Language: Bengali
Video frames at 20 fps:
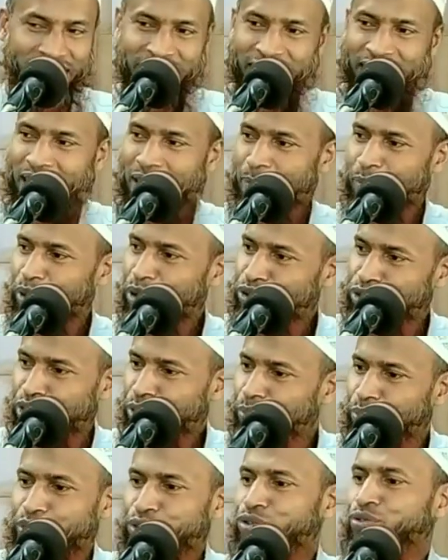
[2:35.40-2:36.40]
এরা
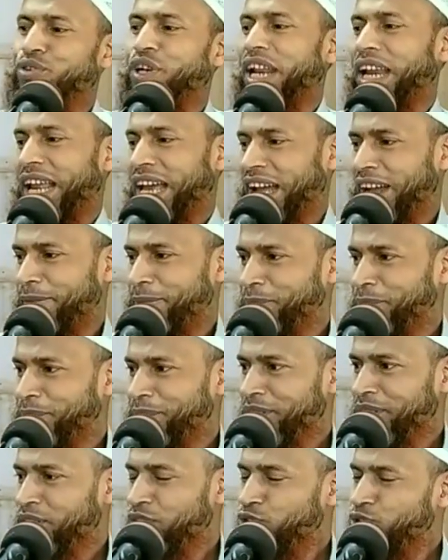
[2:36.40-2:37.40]
বক্তব্য শুনে না
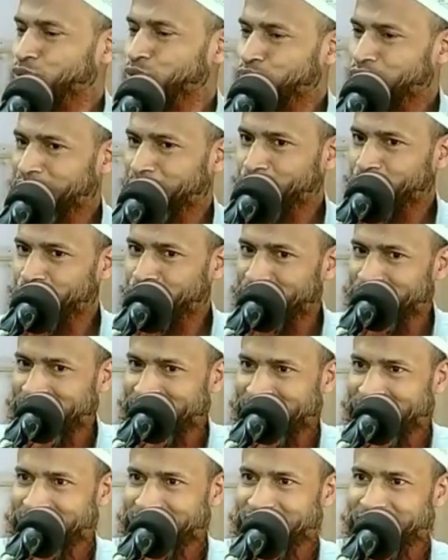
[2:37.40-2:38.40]
শুনলেও
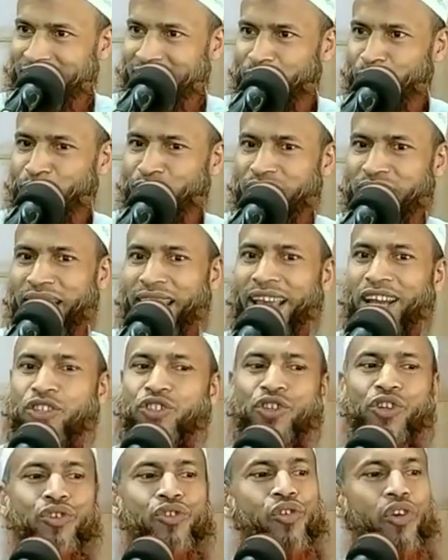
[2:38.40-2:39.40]
এটা তাদের মধ্যে
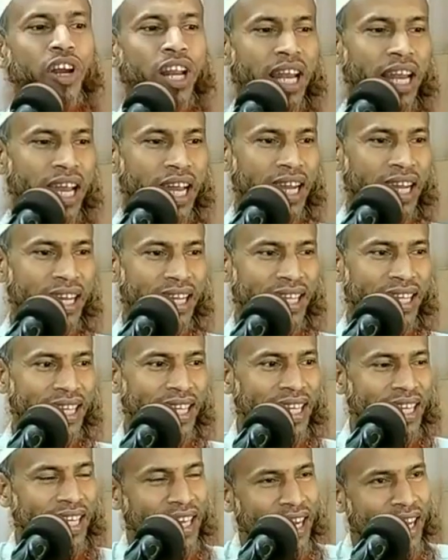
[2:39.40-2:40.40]
অ্যাকশন করে না
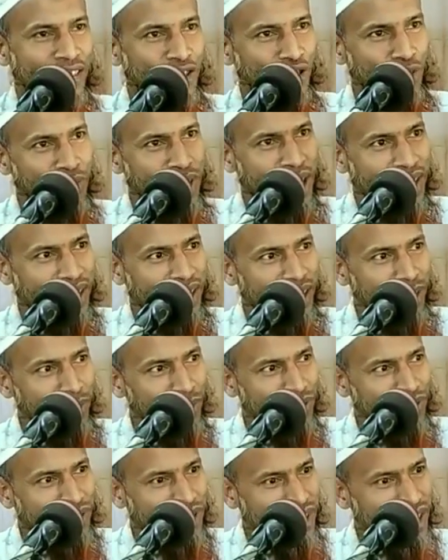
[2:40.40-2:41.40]
এরা জুমার দিন
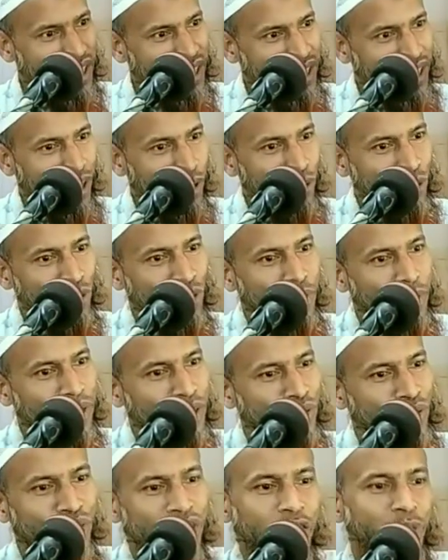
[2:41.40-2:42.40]
মসজিদে গিয়ে খুতবা
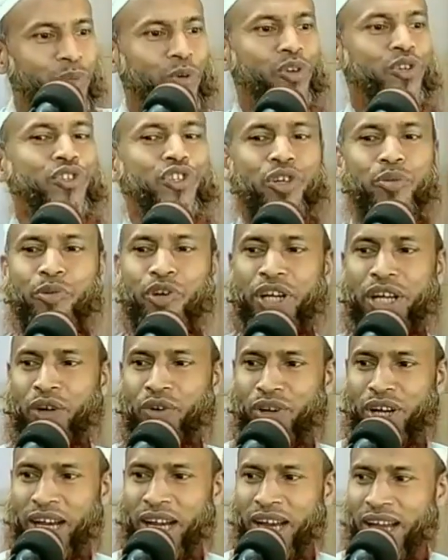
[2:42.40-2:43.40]
শোনার প্রয়োজন মনে
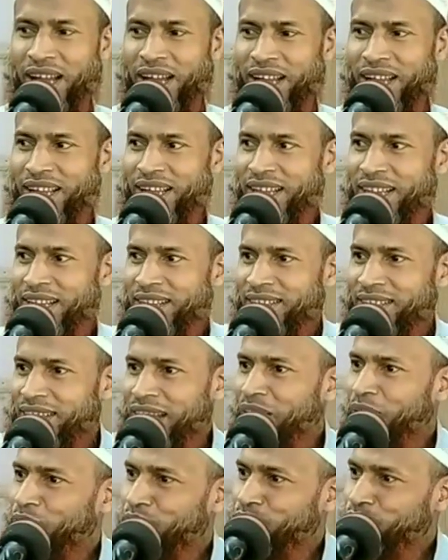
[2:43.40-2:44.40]
করে না
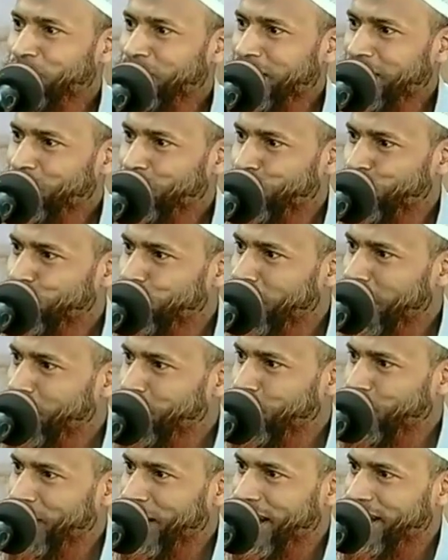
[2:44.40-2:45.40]
তাও যদি খুদবার
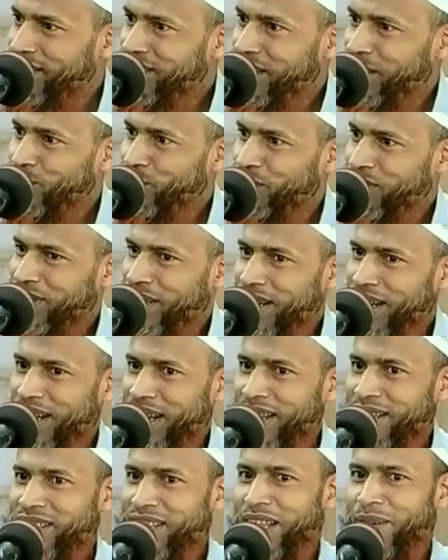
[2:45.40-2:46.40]
পরে আইসা দুই চার
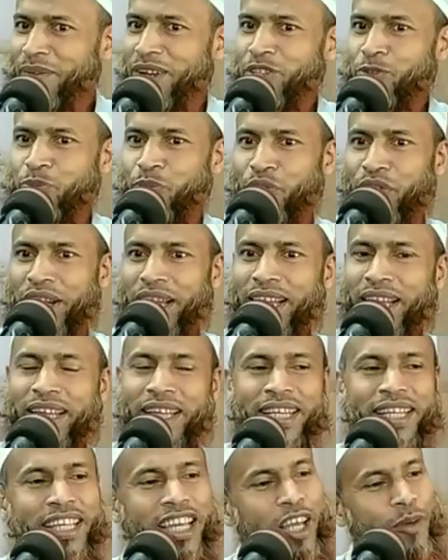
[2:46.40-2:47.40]
রেখাত নামাজ পড়ে
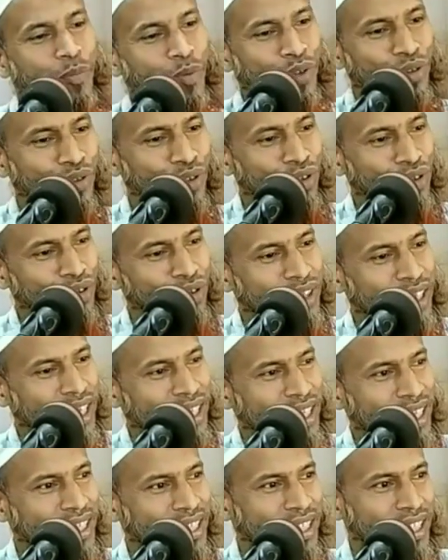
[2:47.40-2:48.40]
এই পর্যন্ত
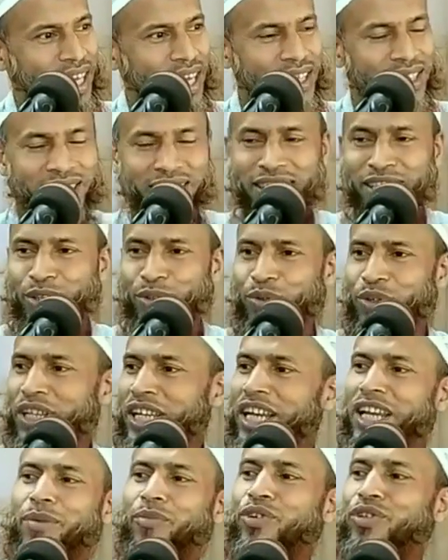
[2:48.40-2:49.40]
তাদের শেষ কিন্তু
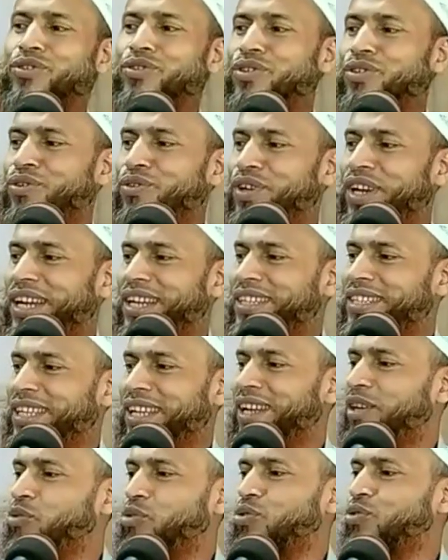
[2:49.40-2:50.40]
ইলিম অর্জন করাকে
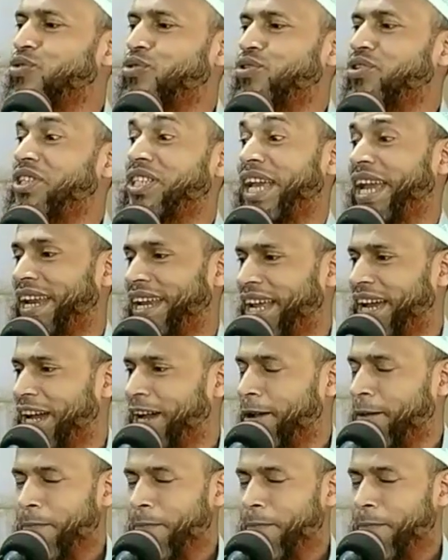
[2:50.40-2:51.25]
তারা গুরুত্ব দেয় না